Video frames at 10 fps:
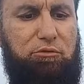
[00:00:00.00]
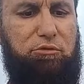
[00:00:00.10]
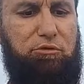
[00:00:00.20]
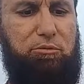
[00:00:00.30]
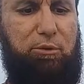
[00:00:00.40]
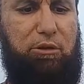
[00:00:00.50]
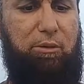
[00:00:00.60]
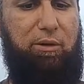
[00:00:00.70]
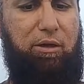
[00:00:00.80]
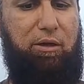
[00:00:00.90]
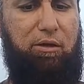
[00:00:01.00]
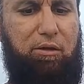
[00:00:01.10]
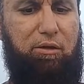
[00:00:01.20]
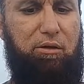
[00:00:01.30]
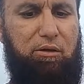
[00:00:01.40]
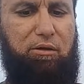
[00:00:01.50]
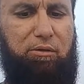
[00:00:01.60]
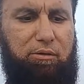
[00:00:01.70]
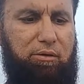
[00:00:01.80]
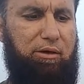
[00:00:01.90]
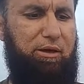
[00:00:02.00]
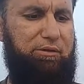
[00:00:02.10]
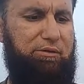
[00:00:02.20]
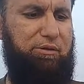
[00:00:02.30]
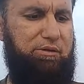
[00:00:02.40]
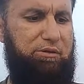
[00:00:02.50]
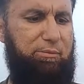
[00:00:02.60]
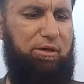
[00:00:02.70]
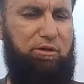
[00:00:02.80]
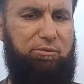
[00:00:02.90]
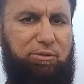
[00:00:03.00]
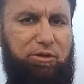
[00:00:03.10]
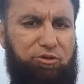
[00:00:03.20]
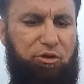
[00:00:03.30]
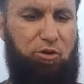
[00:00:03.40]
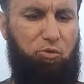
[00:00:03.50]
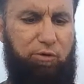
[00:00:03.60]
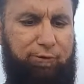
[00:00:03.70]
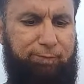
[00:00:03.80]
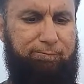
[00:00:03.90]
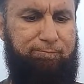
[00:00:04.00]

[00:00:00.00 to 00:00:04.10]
तो मतलब है लेंस का इस्तेमाल इसमें अच्छा हुआ है